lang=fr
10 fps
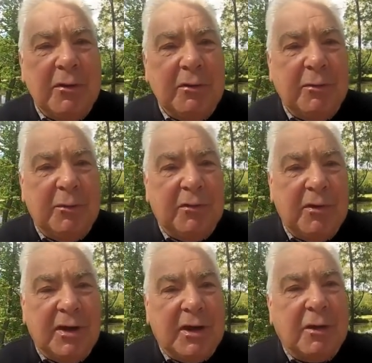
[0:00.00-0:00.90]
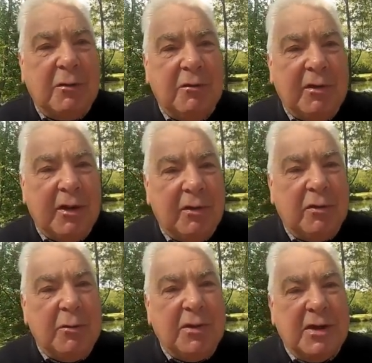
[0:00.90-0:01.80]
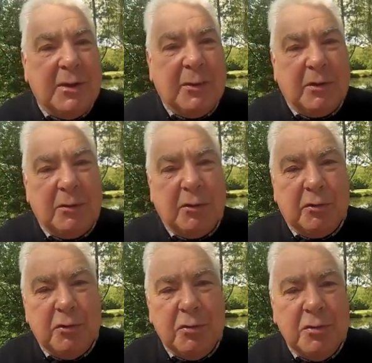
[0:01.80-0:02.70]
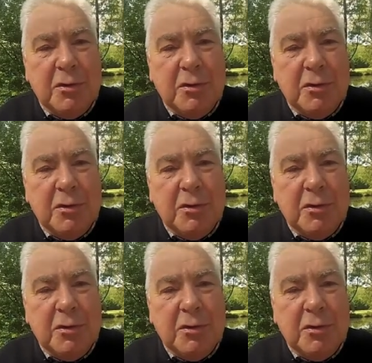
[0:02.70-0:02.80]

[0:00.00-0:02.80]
donc puisqu'il y a 80 comités départementaux.